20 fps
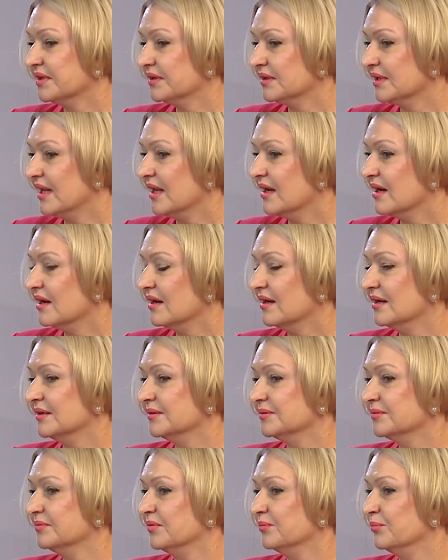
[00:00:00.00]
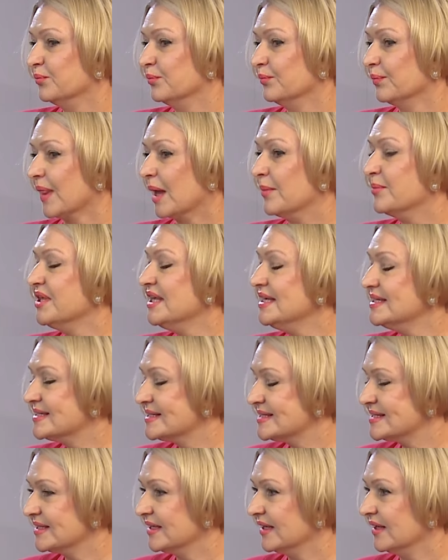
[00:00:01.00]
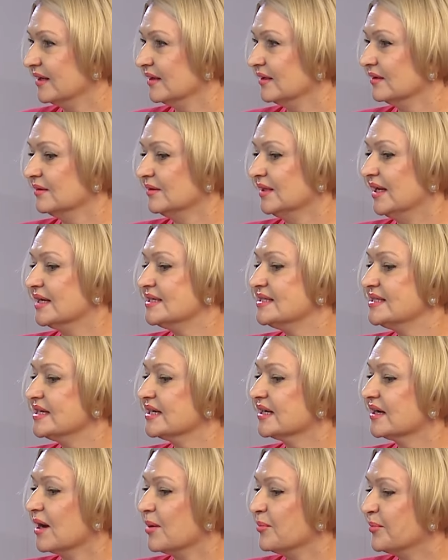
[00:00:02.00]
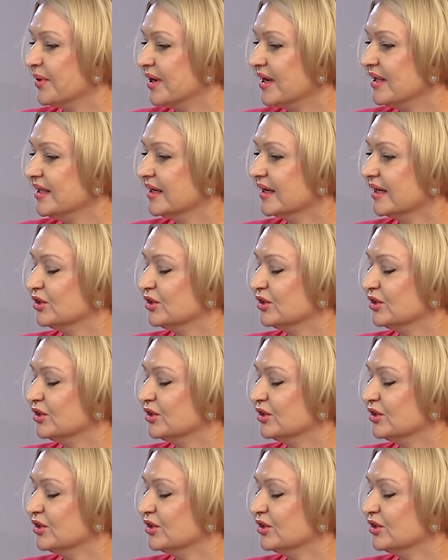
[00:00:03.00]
для амнистии для тех компаний,